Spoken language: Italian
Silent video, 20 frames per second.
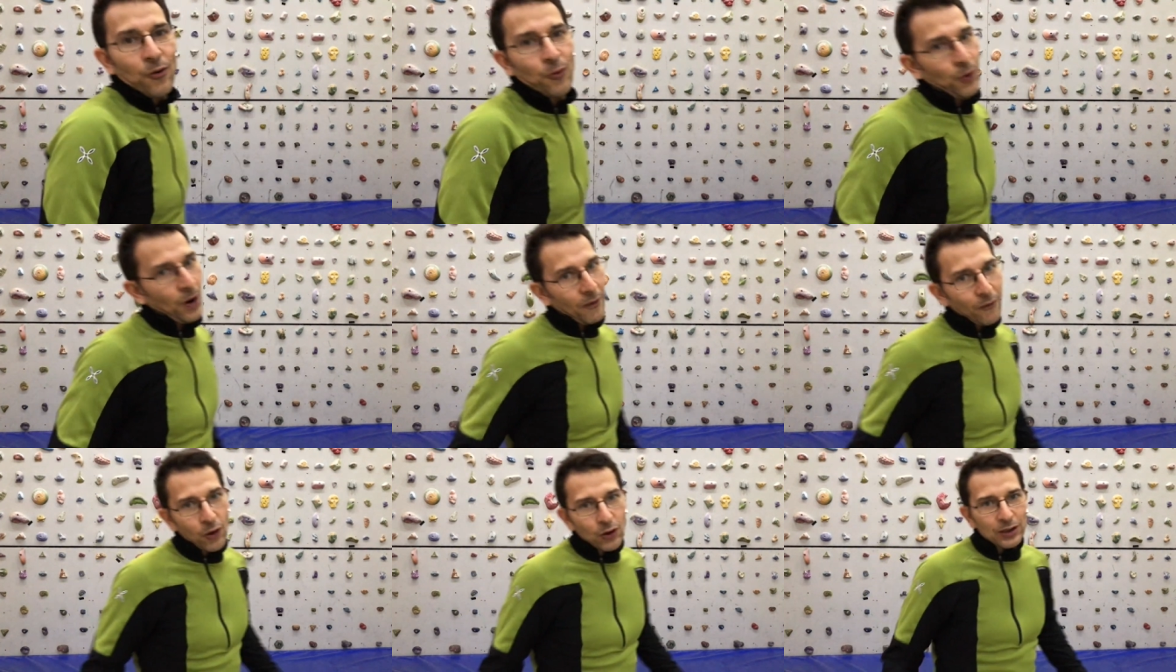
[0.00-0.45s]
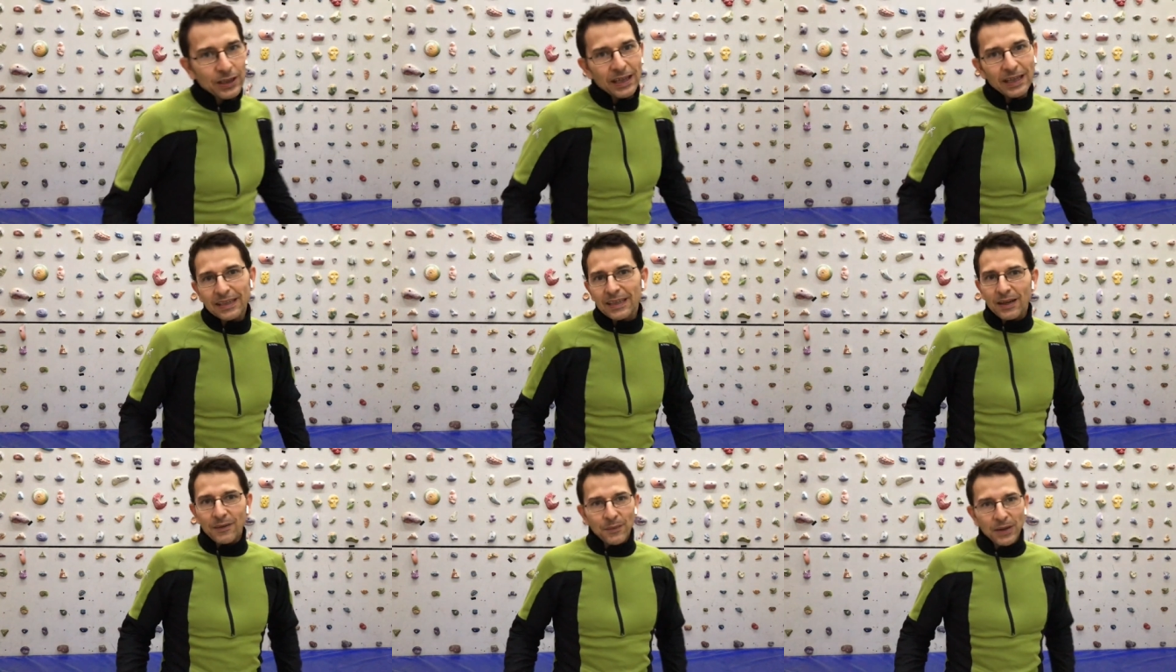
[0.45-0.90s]
Una volta
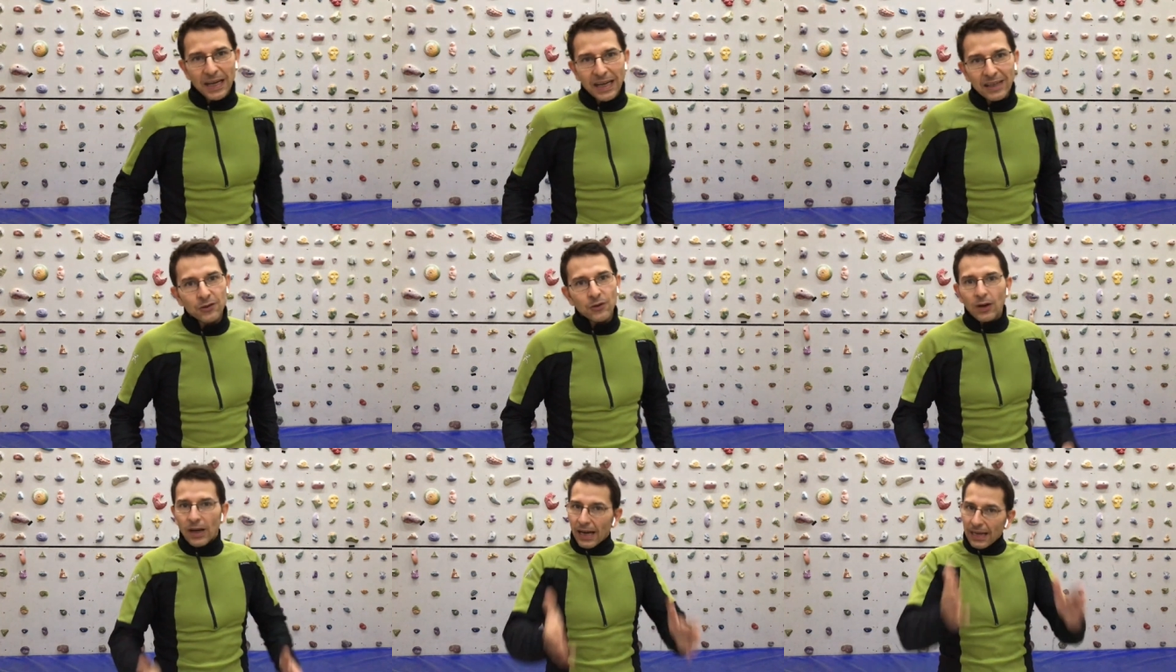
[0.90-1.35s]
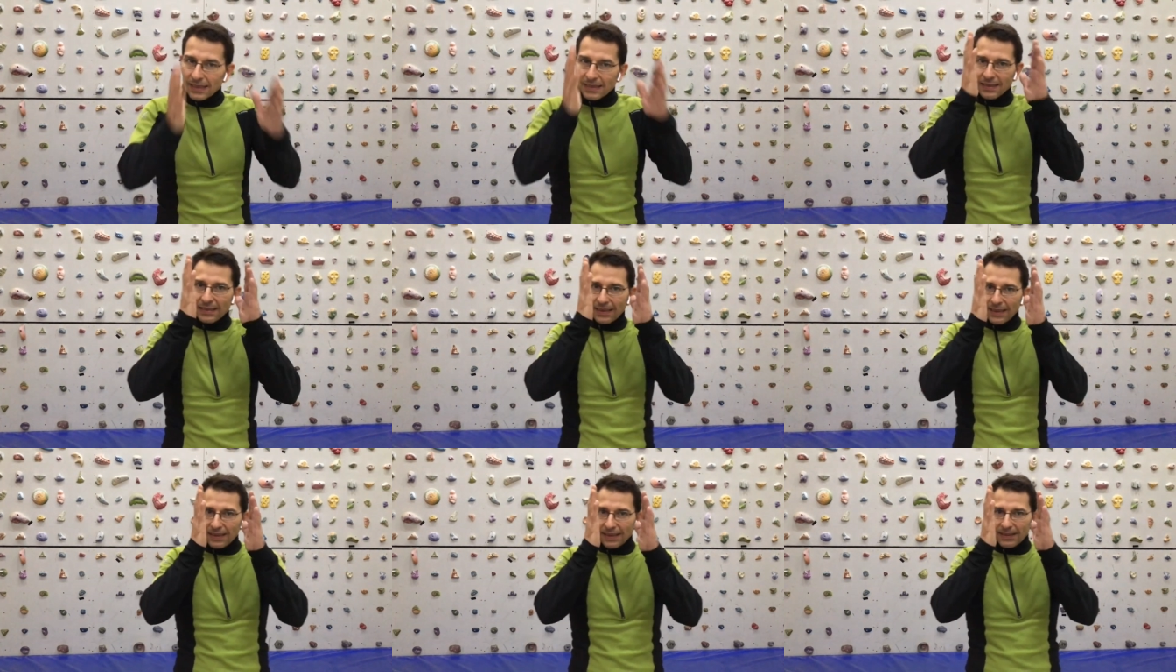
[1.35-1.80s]
determinato
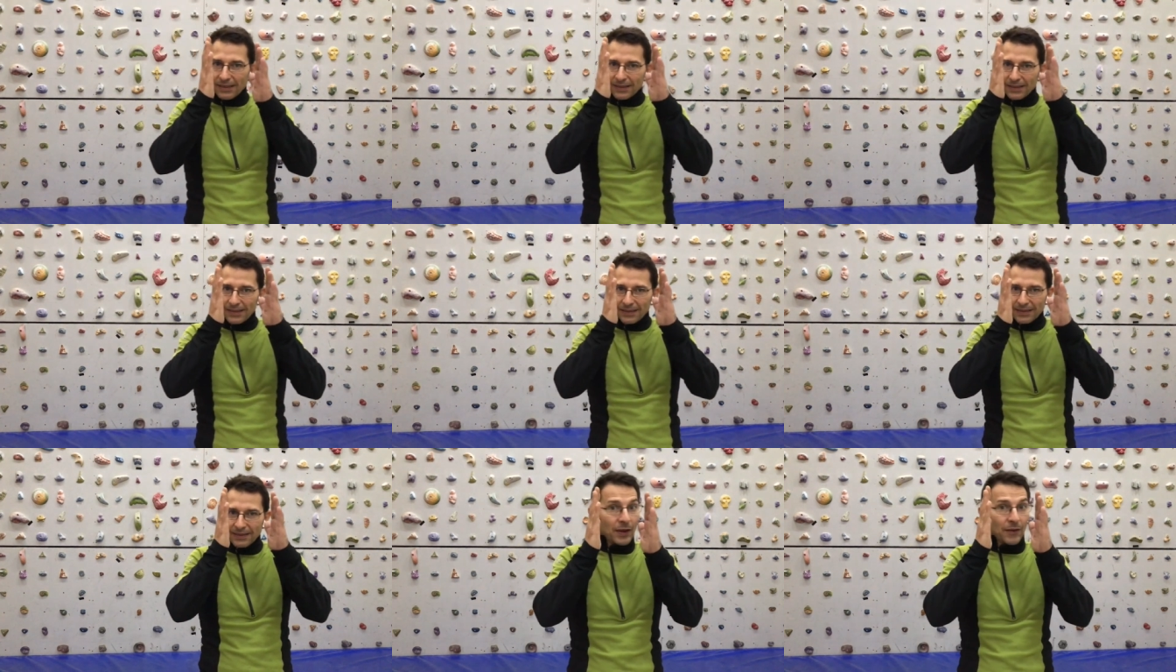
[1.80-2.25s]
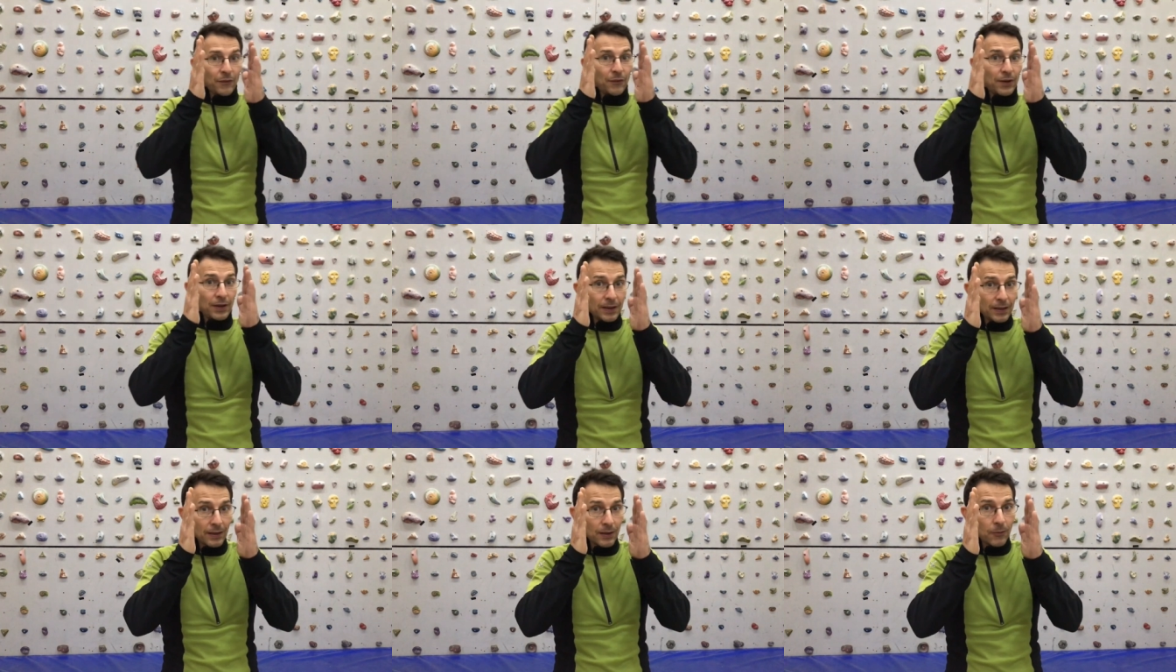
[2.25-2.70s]
l'asse, non è
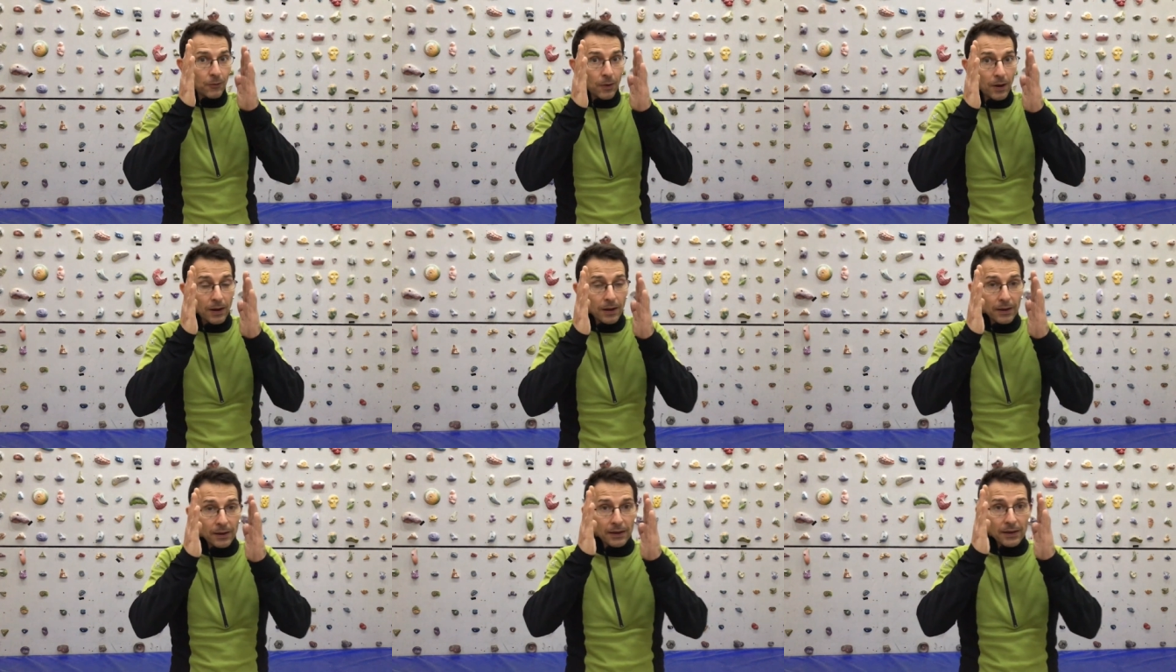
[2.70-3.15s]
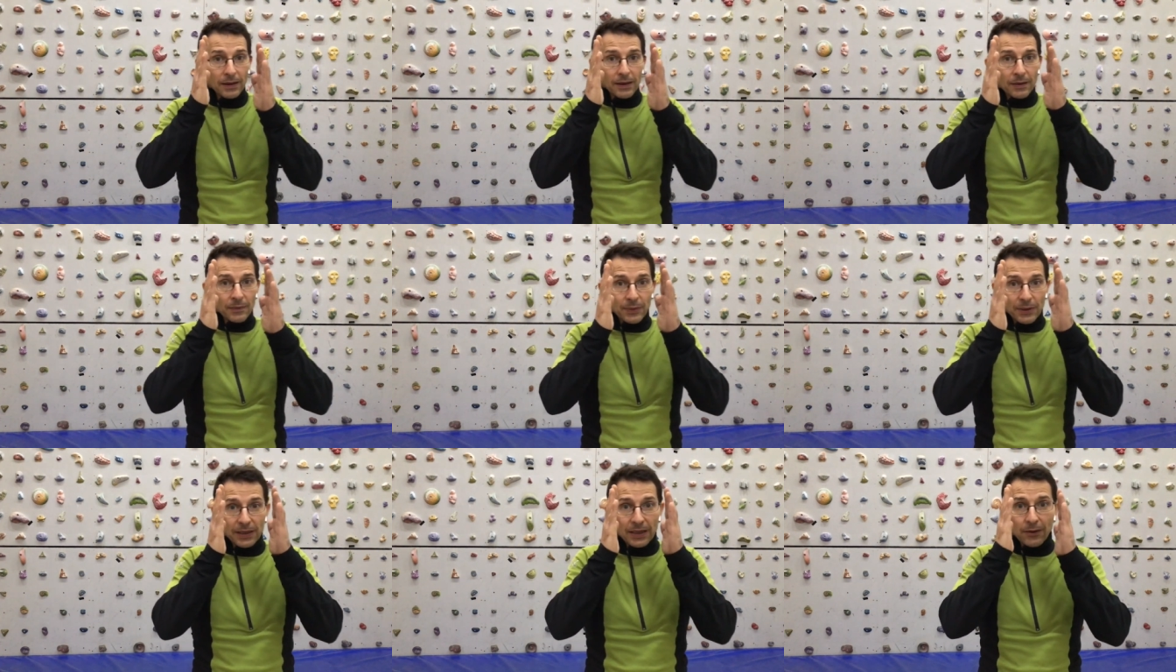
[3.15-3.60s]
finita qua,
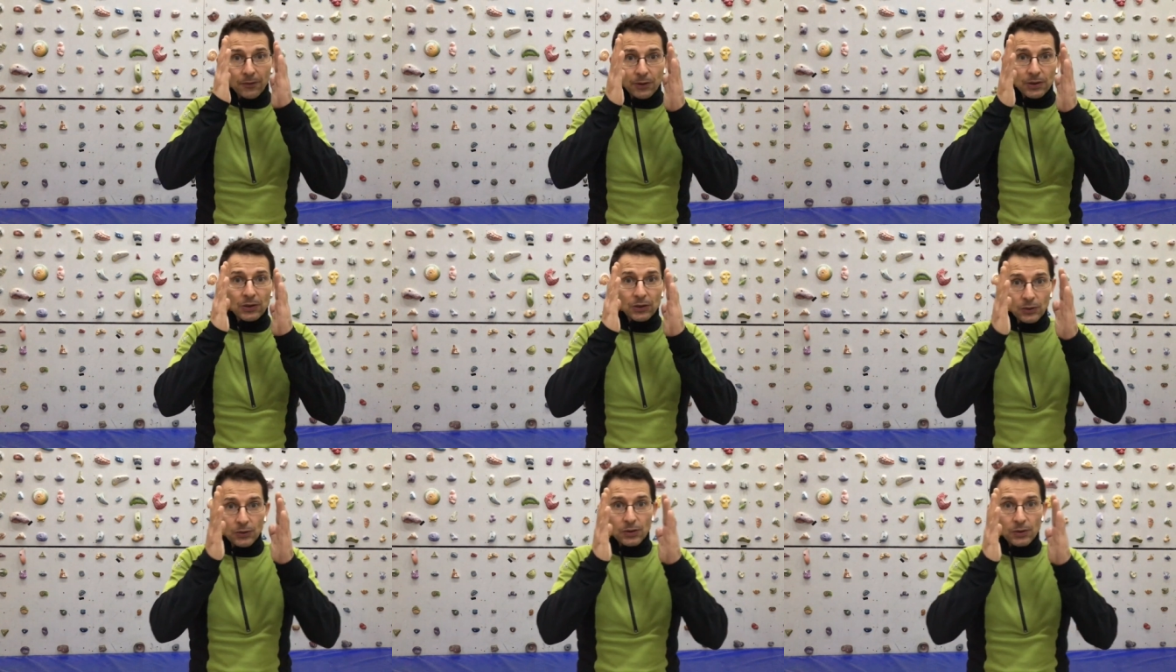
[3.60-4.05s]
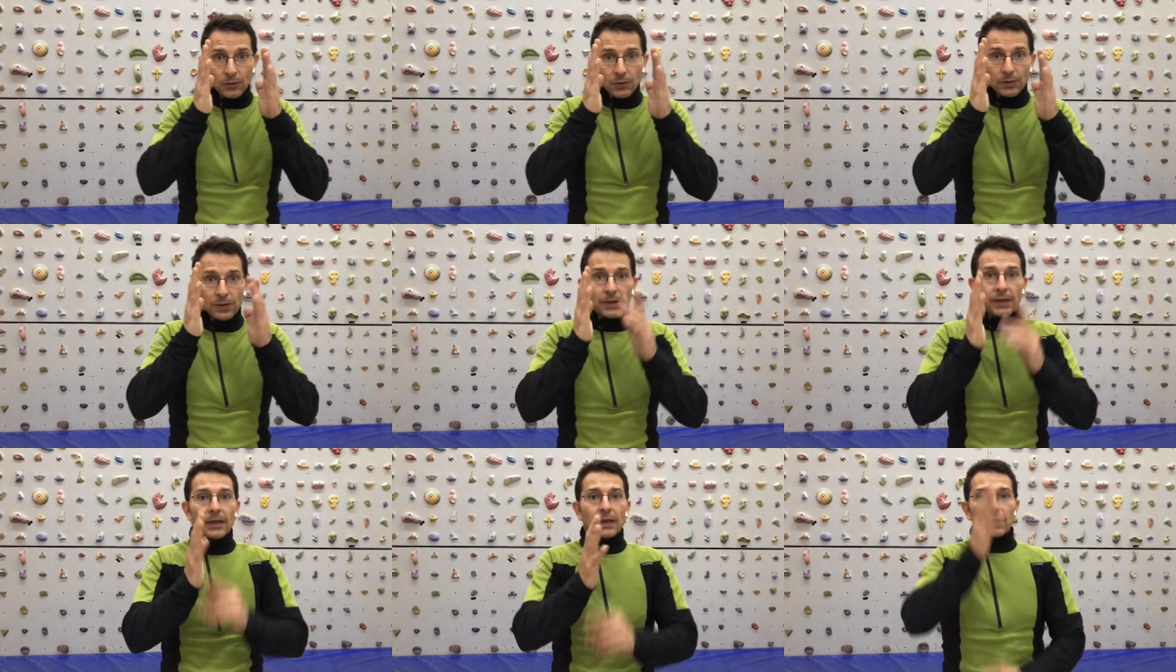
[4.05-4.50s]
perché questo cosa
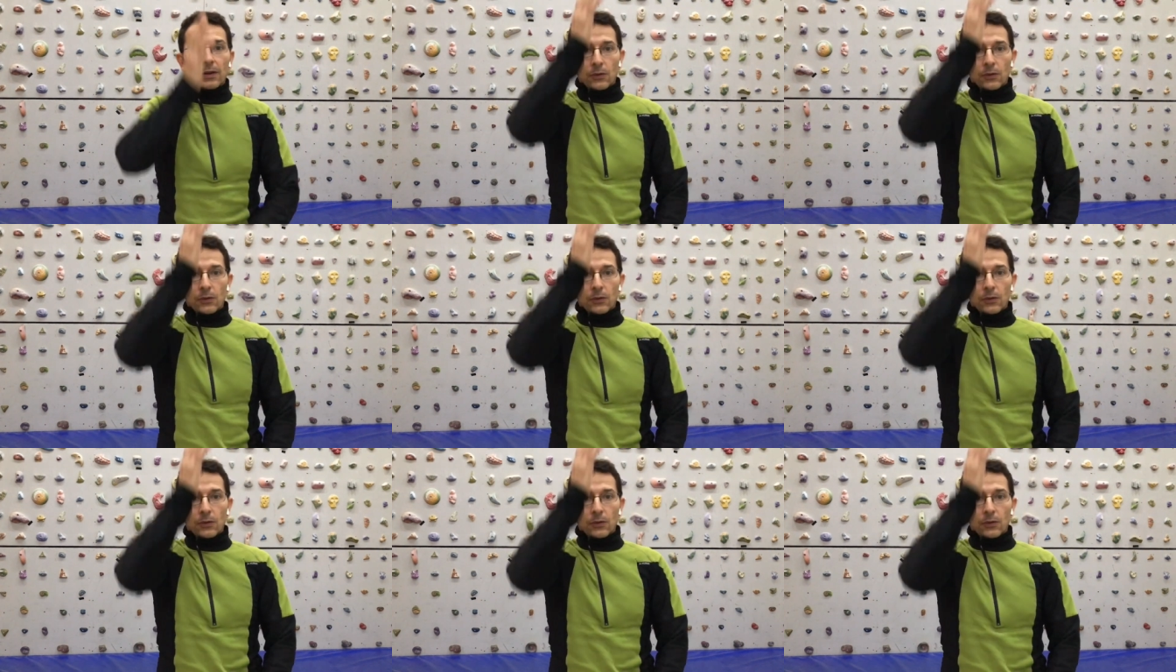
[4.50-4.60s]
vuol dire?